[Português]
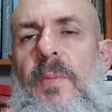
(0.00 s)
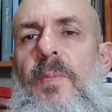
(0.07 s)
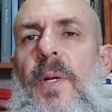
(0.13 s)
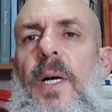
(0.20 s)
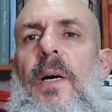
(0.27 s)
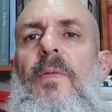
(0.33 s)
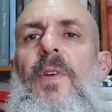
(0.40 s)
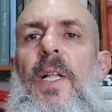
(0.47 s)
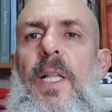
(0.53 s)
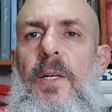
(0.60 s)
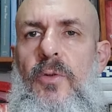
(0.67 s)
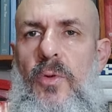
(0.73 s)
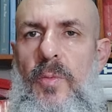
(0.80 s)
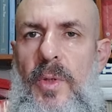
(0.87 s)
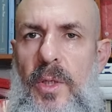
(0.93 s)
para falar
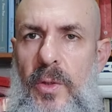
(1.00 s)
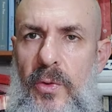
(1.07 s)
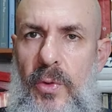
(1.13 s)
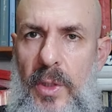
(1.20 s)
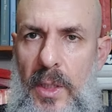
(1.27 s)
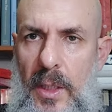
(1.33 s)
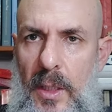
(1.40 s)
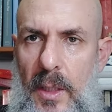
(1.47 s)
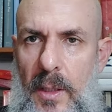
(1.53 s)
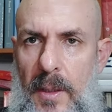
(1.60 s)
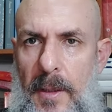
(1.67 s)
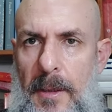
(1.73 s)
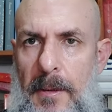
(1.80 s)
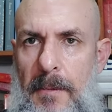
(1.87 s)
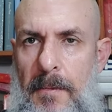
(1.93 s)
sobre isso aqui.
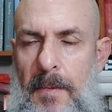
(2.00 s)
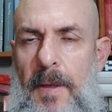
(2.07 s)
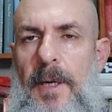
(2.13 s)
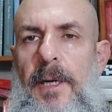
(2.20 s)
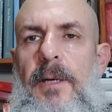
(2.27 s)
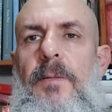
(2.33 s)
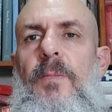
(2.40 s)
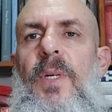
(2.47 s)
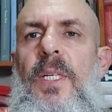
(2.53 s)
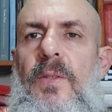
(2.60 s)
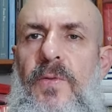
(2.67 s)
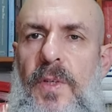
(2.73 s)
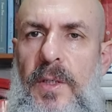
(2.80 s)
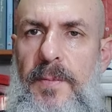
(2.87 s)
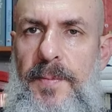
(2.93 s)
Né? Bem,
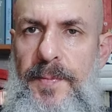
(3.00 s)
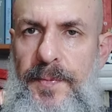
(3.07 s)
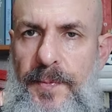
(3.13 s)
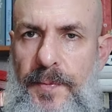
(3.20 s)
enfim.